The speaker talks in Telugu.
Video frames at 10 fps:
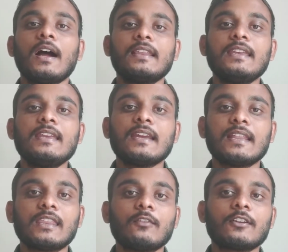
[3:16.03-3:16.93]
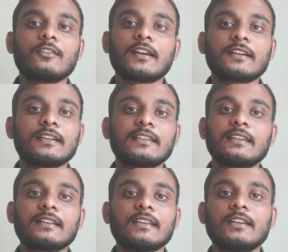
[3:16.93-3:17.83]
అది ఎంతవరకు కరెక్ట్ అయితే
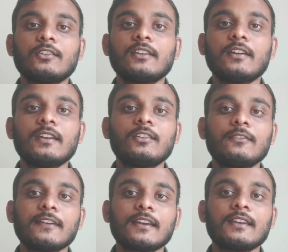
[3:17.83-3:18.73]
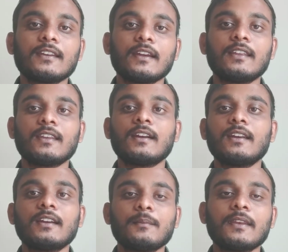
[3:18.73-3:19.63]
నాకు తెలియదు దే నీడ్ టు చెక్ ఇట్
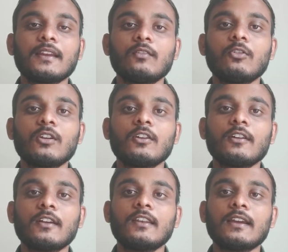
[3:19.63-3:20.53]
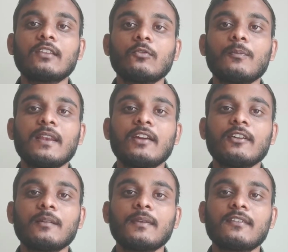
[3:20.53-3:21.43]
ఏంటంటే మీరు ఎల్ఓలో ఎస్ఓపీలో
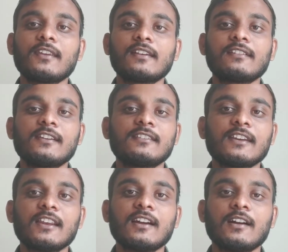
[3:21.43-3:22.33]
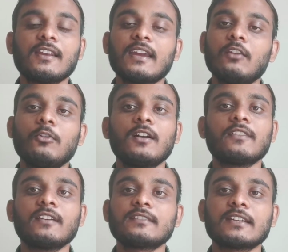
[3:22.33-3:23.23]
ఏమన్నా మిస్టేక్స్ చేశారా అని
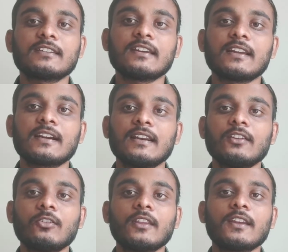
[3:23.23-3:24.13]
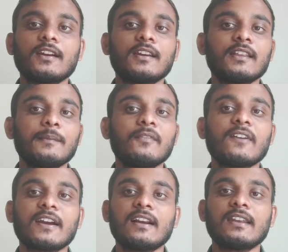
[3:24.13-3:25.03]
ఎల్ఓఆర్స్ అయితే చెక్ చేయనక్కర్లేదు ఎందుకంటే అది మీ
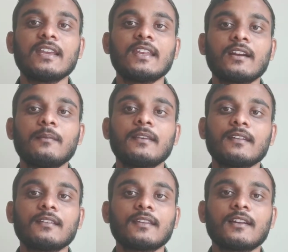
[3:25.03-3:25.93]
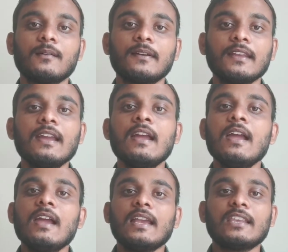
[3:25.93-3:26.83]
ఫ్యాకల్టీ రికమెండ్ చేస్తారు కాబట్టి
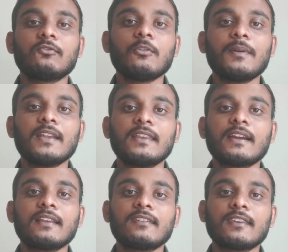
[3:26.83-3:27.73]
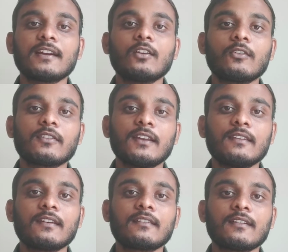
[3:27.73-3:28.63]
ఎస్ఓపీ అయితే ఖచ్చితంగా
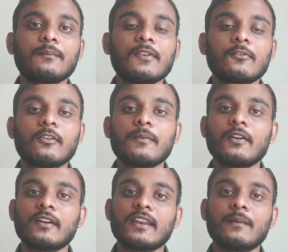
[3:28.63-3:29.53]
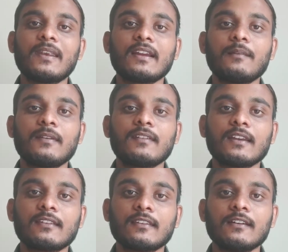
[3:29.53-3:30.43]
ఒకసారి చెక్ చేయించుకోండి మీరు ఏమైనా గ్రామటికల్
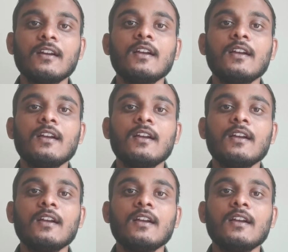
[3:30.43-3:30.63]
మిస్టేక్స్